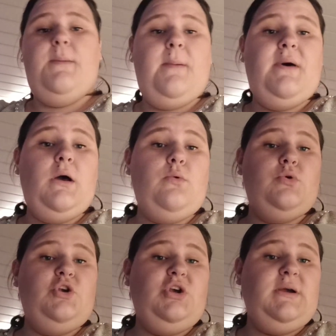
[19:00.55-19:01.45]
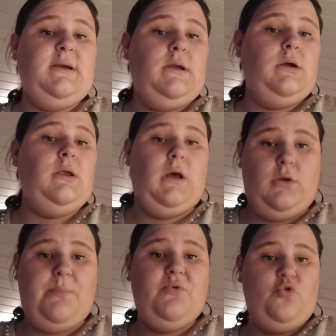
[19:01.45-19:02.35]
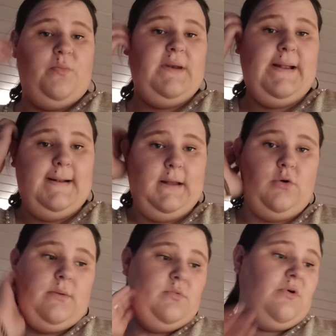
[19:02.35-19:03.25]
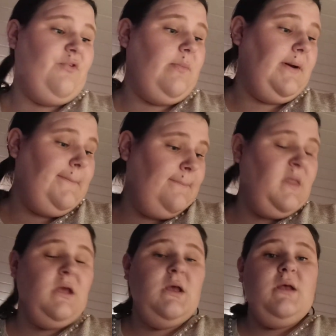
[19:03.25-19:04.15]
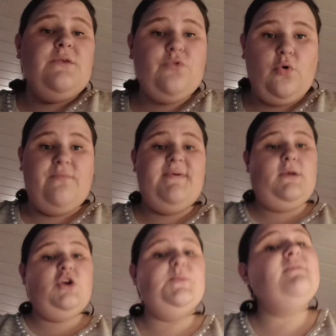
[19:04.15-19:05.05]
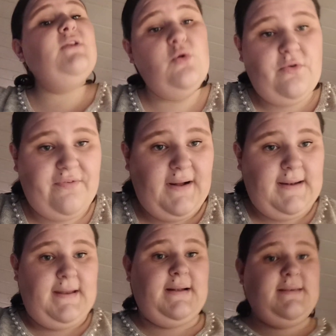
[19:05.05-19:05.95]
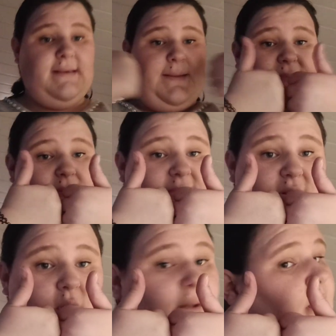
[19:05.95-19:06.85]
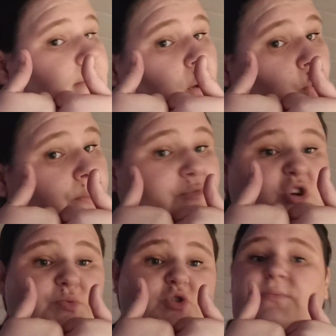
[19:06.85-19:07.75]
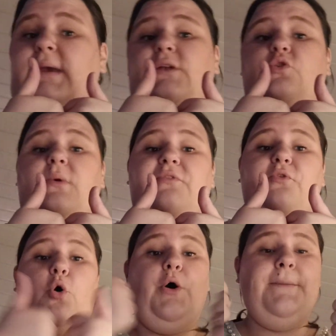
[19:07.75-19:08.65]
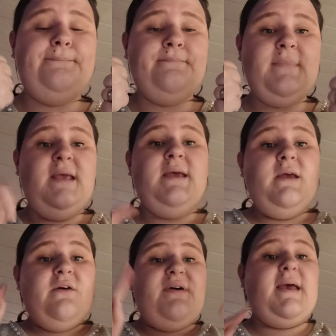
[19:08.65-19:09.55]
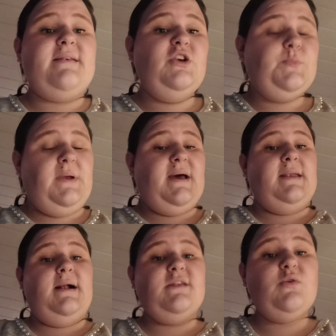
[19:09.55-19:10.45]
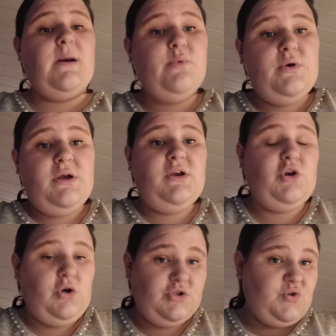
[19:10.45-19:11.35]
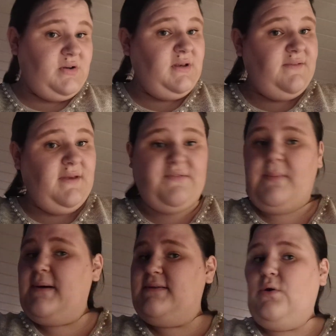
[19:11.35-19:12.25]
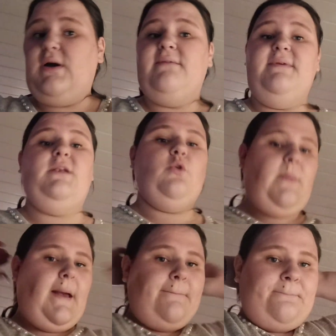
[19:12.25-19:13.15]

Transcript: sauber machen und ich kriege ja noch Besuch, meine Eltern kommen noch vorbei. So, wenn euch mein Video gefallen hat, gebt dem Video einen Daumen nach oben, würde ich mich mega drüber freuen. Vergesst nicht, meinen Kanal zu abonnieren, die Glocke zu aktivieren, verpasst ihr auch kein Video mehr.